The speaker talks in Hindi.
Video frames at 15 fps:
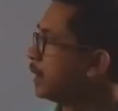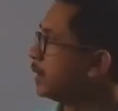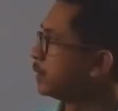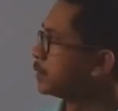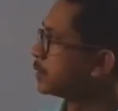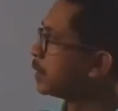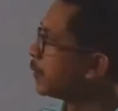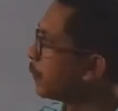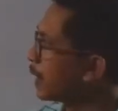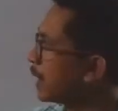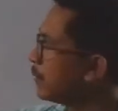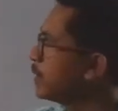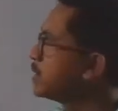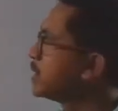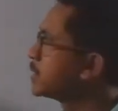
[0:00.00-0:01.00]
तो चलो
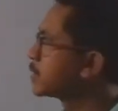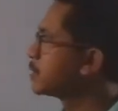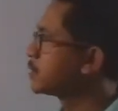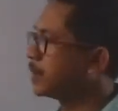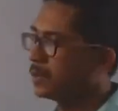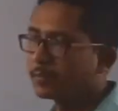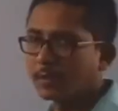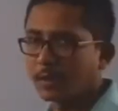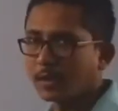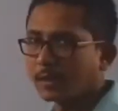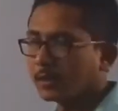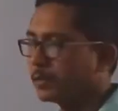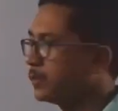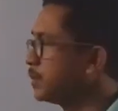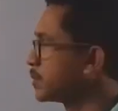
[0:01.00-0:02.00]
फटाफट से इसको सॉल्व करा
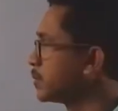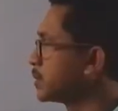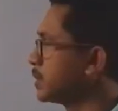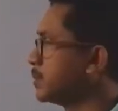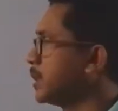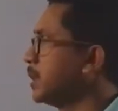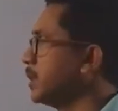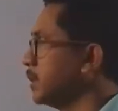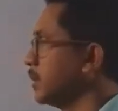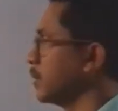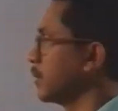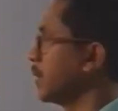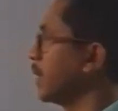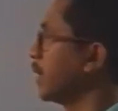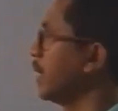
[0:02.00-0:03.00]
देता हूँ इसको समझा देता
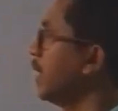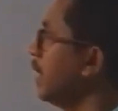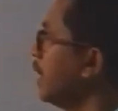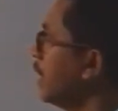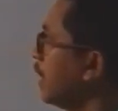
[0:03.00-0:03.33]
हूँ ठीक है